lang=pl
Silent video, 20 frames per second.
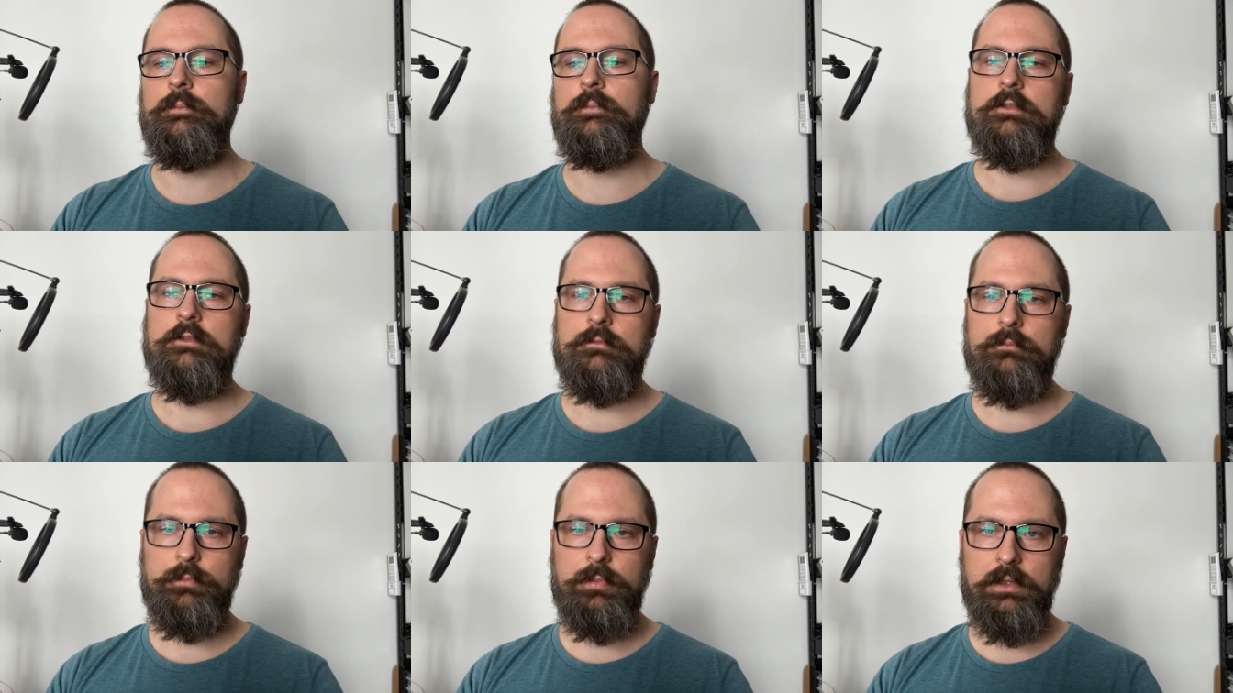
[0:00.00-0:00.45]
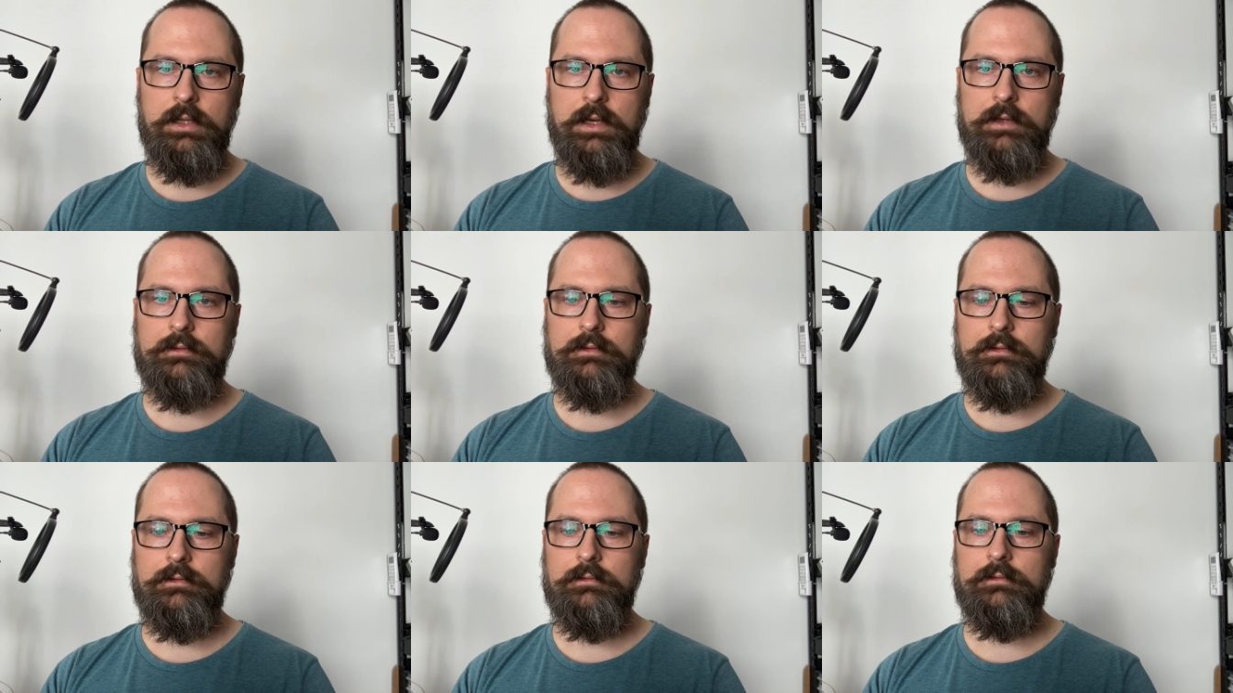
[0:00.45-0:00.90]

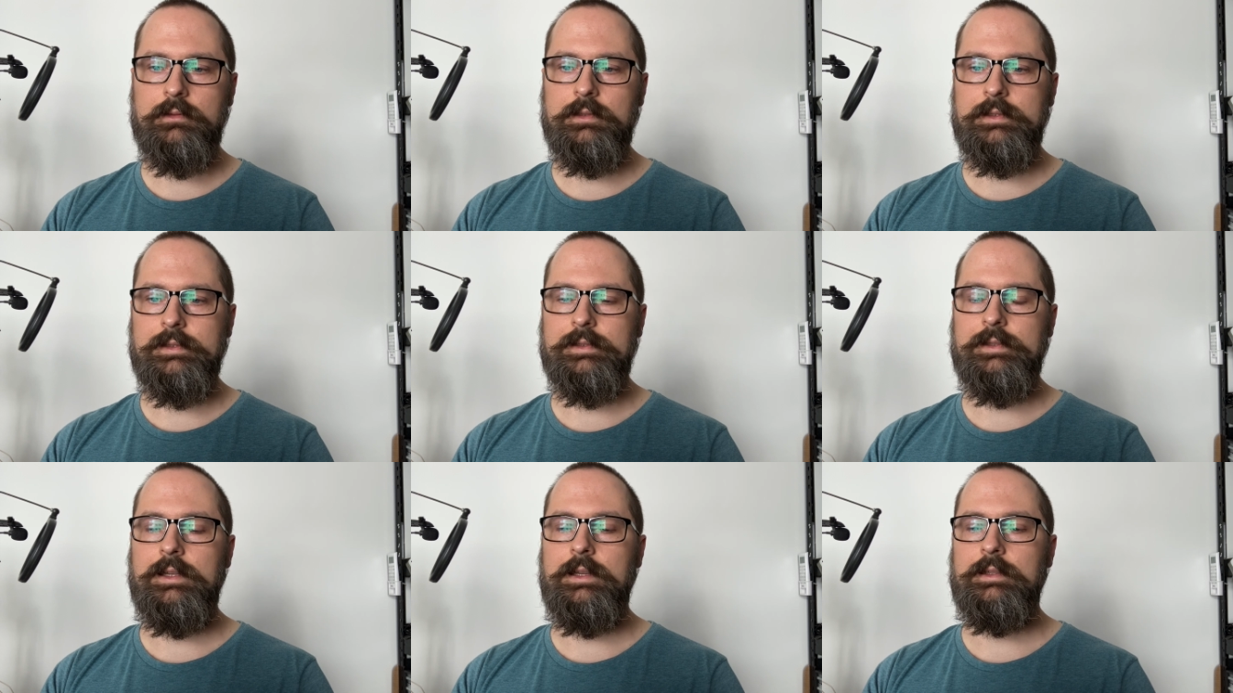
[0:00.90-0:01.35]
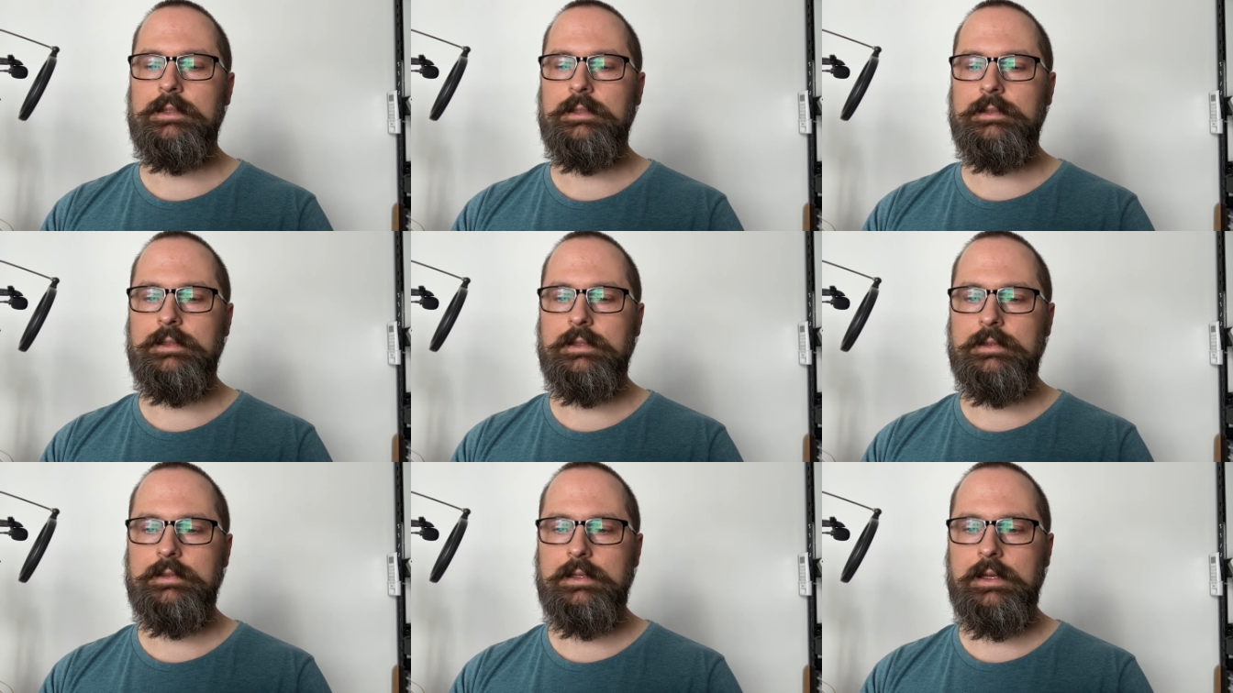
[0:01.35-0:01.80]
Kompilator zna te
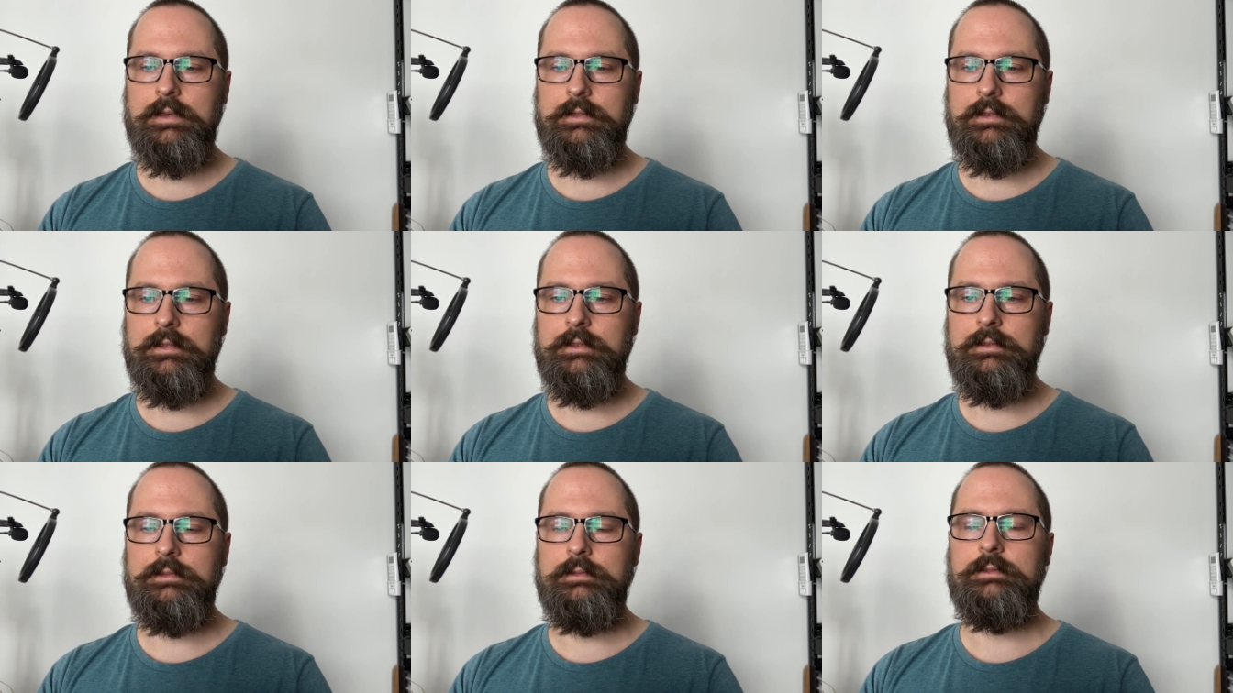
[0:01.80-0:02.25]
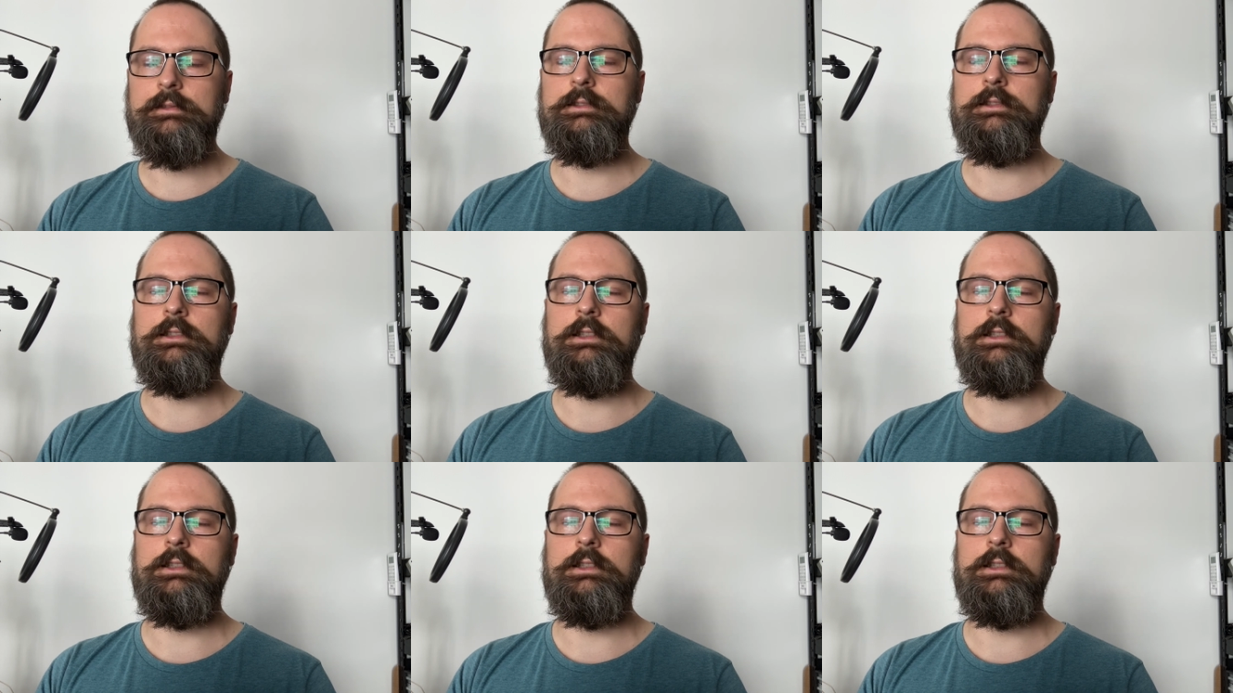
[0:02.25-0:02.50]
zasady